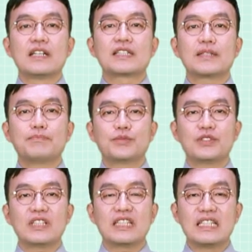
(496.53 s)

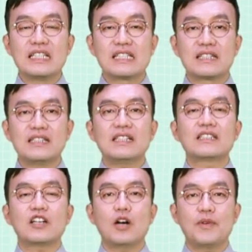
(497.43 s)
신분
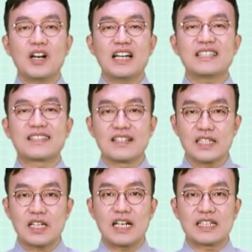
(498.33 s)
인증을 서명한
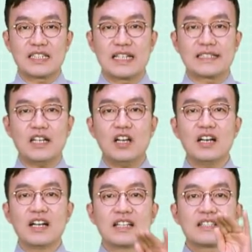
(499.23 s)
증서라
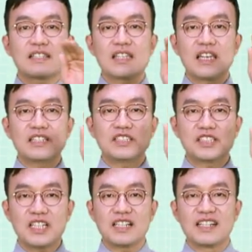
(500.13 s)
그래서
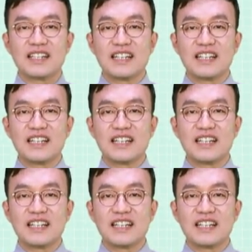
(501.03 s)
치엔증,